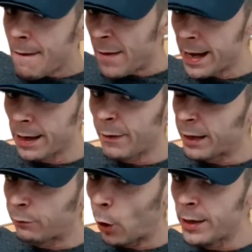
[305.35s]
Wenn
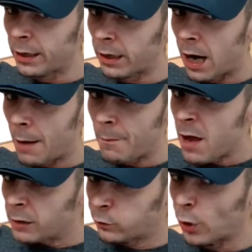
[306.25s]
irgendwelche Freunde hier haben,
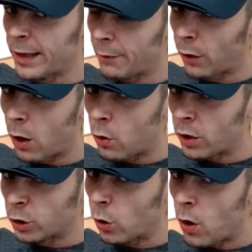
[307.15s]
von der Frau
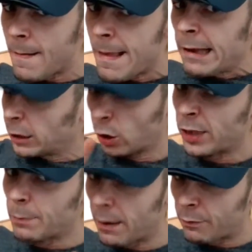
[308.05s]
oder so, dann soll
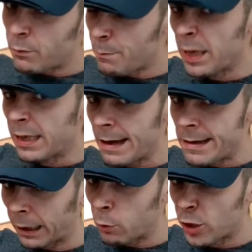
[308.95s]
sie mal bitte
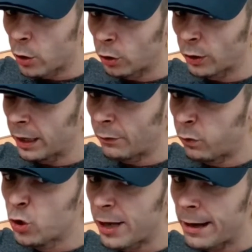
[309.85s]
ihre kontrollieren auf
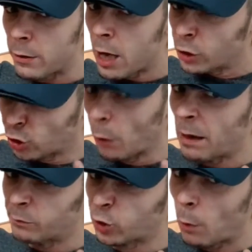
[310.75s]
Wunsch stellen.
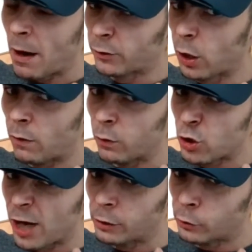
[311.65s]

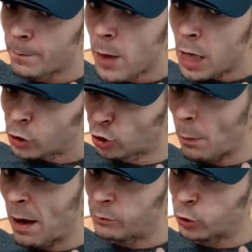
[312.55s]

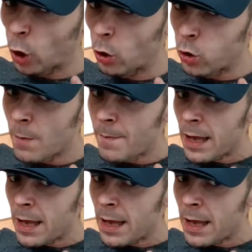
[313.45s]
dort.